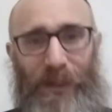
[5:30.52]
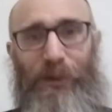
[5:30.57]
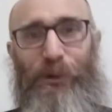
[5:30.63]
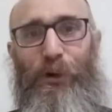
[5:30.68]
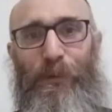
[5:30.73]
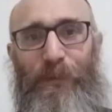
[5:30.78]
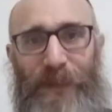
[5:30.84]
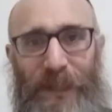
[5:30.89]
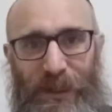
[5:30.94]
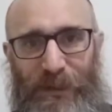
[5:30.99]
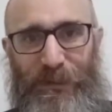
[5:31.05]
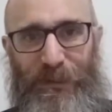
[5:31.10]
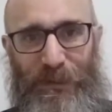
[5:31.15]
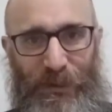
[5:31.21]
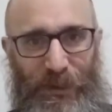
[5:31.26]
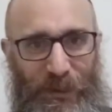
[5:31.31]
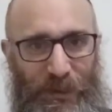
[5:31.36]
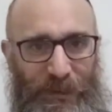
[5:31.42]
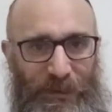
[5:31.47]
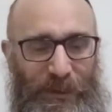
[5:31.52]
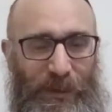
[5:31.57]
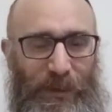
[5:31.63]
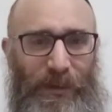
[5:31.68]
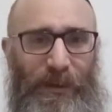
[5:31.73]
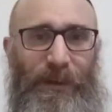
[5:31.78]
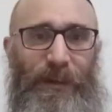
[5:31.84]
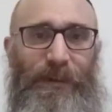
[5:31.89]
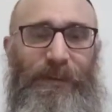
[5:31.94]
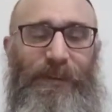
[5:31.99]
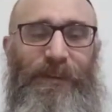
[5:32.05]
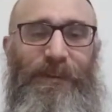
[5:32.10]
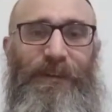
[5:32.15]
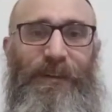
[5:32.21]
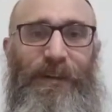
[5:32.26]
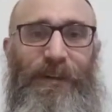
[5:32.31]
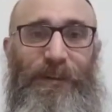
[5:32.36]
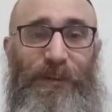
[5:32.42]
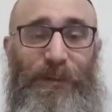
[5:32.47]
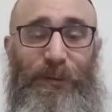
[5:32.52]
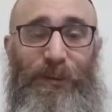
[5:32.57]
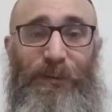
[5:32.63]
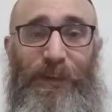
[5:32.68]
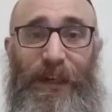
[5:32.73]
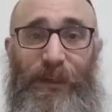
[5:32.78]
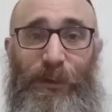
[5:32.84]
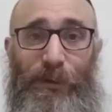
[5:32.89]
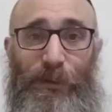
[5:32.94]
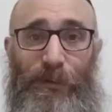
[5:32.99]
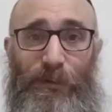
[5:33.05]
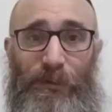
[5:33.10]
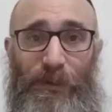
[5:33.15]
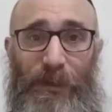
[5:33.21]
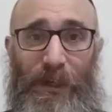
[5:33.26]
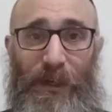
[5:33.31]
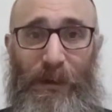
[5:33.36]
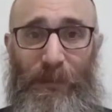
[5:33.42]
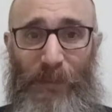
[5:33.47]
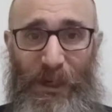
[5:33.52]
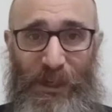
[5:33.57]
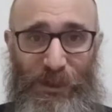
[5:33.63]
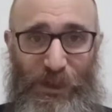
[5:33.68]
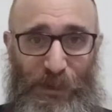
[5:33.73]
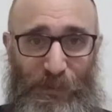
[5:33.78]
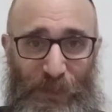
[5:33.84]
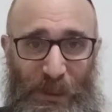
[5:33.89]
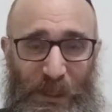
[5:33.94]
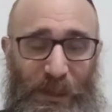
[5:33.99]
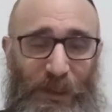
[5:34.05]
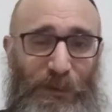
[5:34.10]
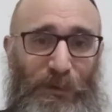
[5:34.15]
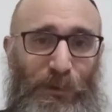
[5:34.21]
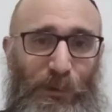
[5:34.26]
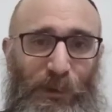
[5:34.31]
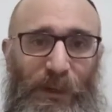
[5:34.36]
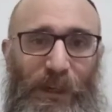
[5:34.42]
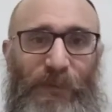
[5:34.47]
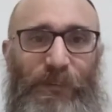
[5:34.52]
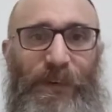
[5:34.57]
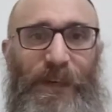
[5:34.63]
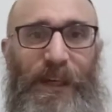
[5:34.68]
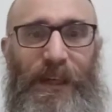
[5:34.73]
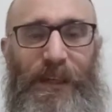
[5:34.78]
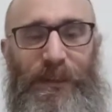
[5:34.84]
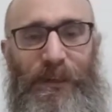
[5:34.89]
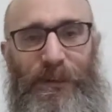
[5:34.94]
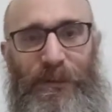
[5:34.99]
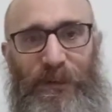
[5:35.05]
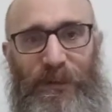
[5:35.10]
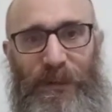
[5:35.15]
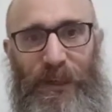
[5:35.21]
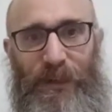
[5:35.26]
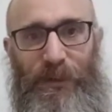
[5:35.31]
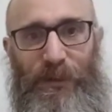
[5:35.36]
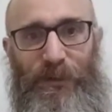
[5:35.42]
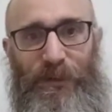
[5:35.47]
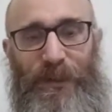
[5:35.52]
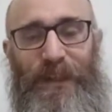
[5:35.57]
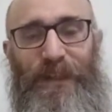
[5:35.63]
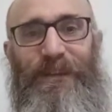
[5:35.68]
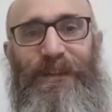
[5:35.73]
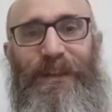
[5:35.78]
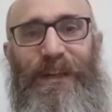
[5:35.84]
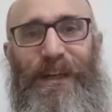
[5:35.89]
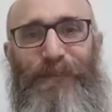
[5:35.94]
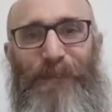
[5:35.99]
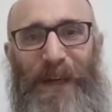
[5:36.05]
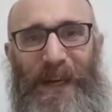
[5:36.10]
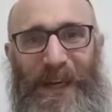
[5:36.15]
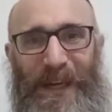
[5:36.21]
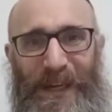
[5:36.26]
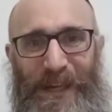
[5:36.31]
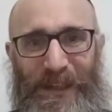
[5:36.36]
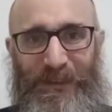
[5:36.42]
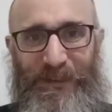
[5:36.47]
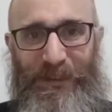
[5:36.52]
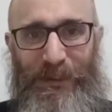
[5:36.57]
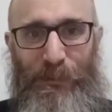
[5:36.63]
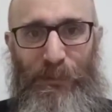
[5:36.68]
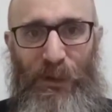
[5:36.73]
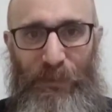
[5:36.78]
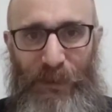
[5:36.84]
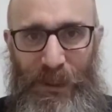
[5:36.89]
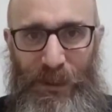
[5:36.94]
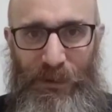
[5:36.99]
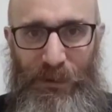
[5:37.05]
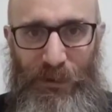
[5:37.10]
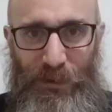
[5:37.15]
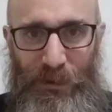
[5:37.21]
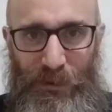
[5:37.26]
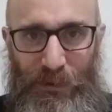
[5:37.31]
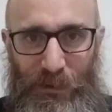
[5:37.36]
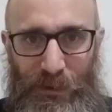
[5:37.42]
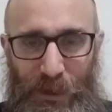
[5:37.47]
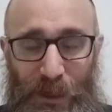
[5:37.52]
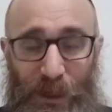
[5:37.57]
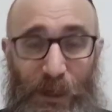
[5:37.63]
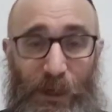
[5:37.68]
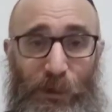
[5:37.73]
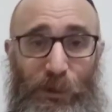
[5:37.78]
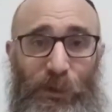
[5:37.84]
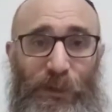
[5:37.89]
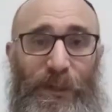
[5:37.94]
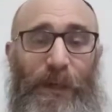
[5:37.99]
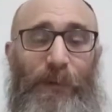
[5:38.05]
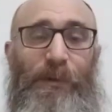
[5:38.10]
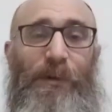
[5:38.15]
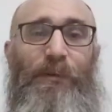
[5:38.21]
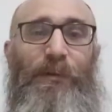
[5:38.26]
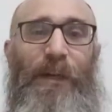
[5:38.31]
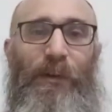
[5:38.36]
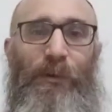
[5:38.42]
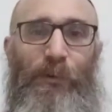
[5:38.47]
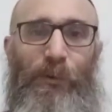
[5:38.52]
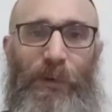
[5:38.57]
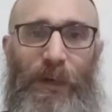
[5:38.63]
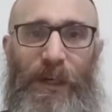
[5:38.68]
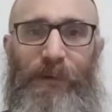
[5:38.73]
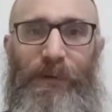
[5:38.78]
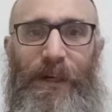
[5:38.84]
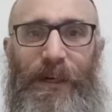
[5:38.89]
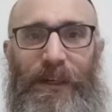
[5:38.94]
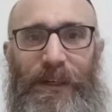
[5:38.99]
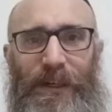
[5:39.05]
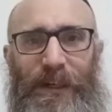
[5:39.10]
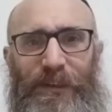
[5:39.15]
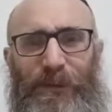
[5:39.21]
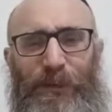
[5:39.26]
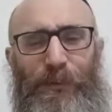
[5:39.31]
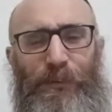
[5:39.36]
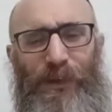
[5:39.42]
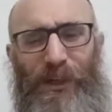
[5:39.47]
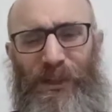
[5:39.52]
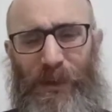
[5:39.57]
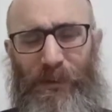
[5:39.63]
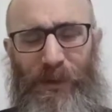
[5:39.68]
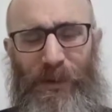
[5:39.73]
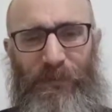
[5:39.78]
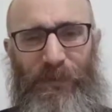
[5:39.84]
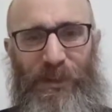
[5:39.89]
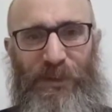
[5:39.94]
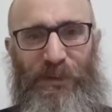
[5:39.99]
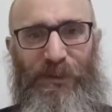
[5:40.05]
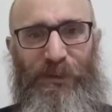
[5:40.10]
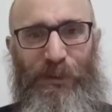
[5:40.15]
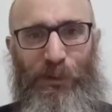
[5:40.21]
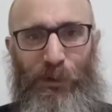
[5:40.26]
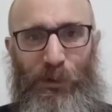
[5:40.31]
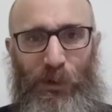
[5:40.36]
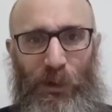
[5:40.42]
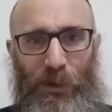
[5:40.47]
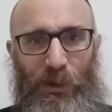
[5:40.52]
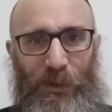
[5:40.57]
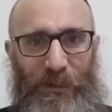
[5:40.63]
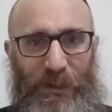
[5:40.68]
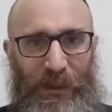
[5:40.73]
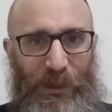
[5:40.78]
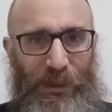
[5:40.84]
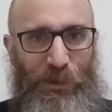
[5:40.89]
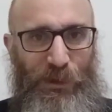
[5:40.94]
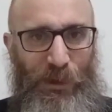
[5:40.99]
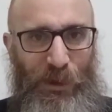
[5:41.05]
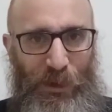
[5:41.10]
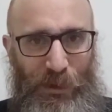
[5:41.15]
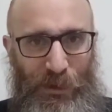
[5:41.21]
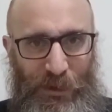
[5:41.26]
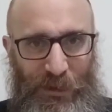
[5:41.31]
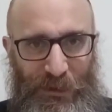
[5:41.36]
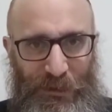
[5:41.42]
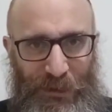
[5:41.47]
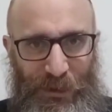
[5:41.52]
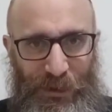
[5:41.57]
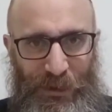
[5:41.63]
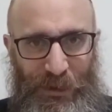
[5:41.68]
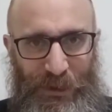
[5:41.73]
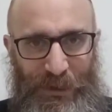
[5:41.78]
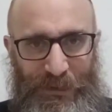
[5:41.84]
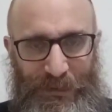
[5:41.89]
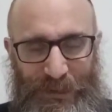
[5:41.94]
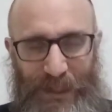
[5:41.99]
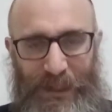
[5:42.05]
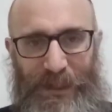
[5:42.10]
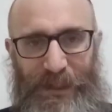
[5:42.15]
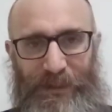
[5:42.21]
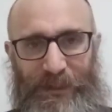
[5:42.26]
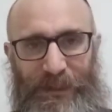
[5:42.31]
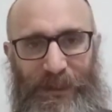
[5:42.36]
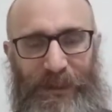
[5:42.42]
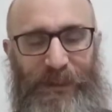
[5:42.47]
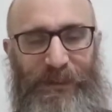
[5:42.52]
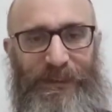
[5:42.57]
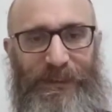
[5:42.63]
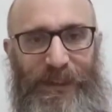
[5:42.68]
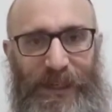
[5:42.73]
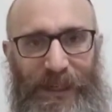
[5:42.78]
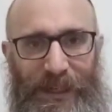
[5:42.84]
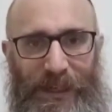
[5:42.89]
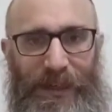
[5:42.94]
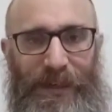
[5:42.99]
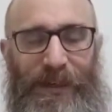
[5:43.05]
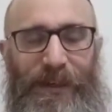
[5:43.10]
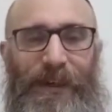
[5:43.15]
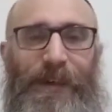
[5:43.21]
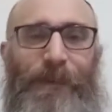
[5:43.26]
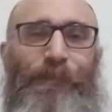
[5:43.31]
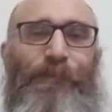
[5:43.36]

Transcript: al comienzo de, de esos años. Parshas Pinjas ocurre al final de esos años. Quiere decir que para este momento donde había una nueva generación porque ya habían fallecido todos aquellos que no quisieron ingresar en la tierra de Israel